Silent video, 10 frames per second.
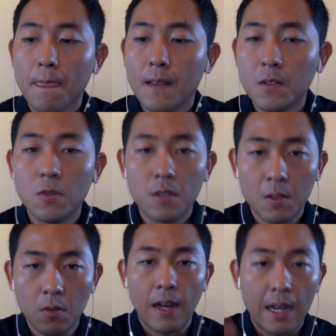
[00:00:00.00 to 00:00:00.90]
그리고 그걸
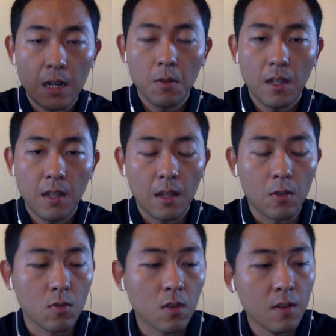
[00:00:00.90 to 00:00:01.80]
계속 알아오게
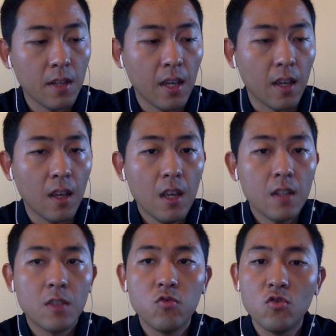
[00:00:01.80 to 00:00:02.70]
됐고 그런데
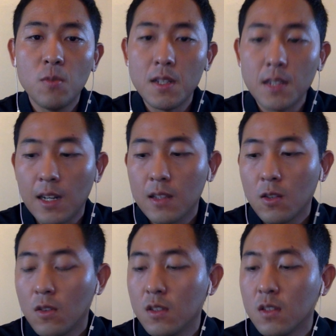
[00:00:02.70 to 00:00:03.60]
제가 궁금하지
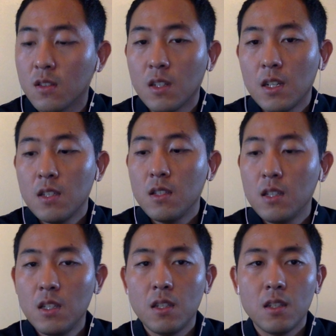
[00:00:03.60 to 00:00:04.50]
않았던 거는
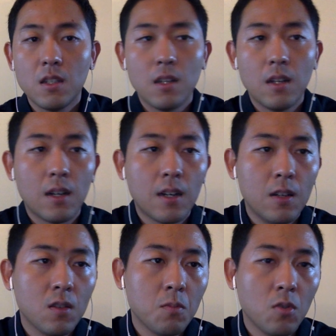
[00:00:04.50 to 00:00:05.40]
이 아까
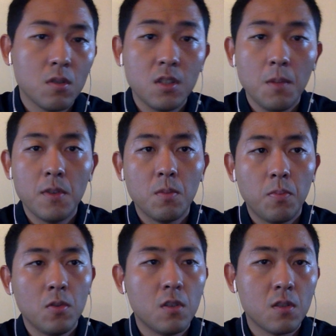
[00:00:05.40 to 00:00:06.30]
여기 뭐 그림에서
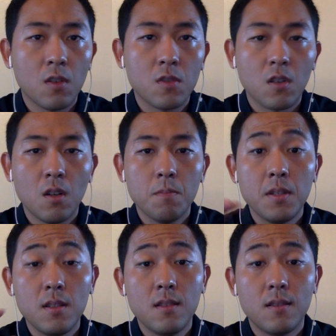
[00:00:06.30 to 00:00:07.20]
보여드렸던 것처럼
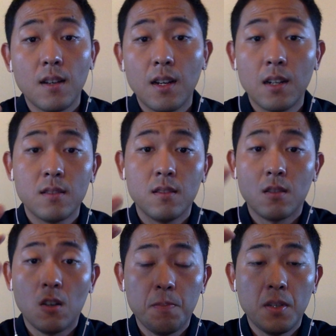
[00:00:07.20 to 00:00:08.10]
비즈니스가 그
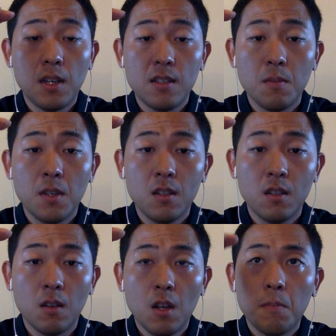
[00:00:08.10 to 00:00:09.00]
커피가
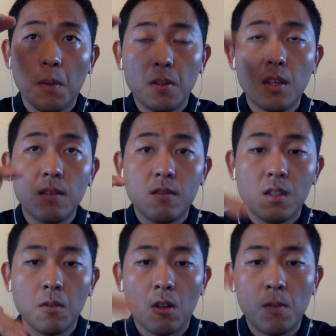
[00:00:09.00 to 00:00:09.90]
있으면은 몇
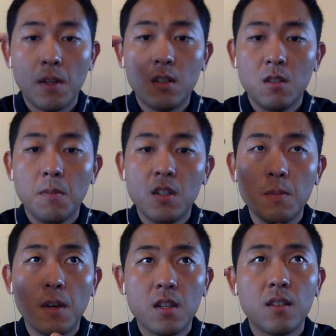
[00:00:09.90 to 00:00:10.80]
퍼센트씩 얼마를 넣으면 이
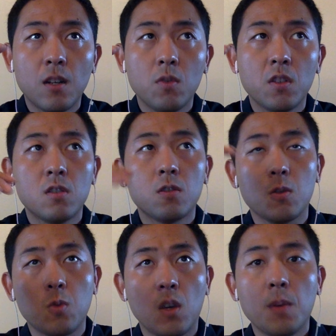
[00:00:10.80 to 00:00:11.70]
맛이 나고 이것을 더
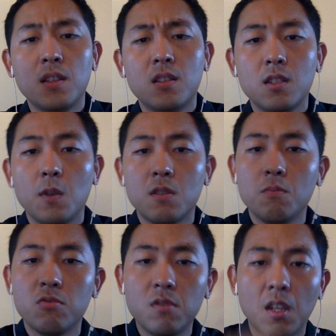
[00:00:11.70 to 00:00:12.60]
좋게 만들기 위해서는
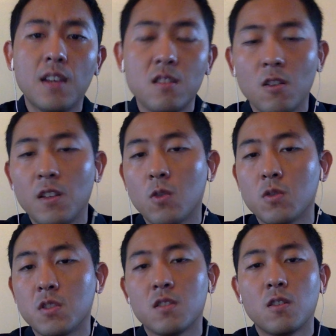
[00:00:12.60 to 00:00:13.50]
무슨 테이스트를 넣어야 되고
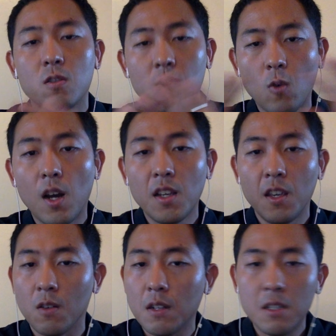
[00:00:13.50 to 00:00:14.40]
제가 그거는
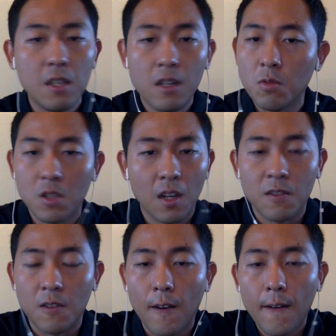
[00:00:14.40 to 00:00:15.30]
꽝이에요 이해를 못하겠어요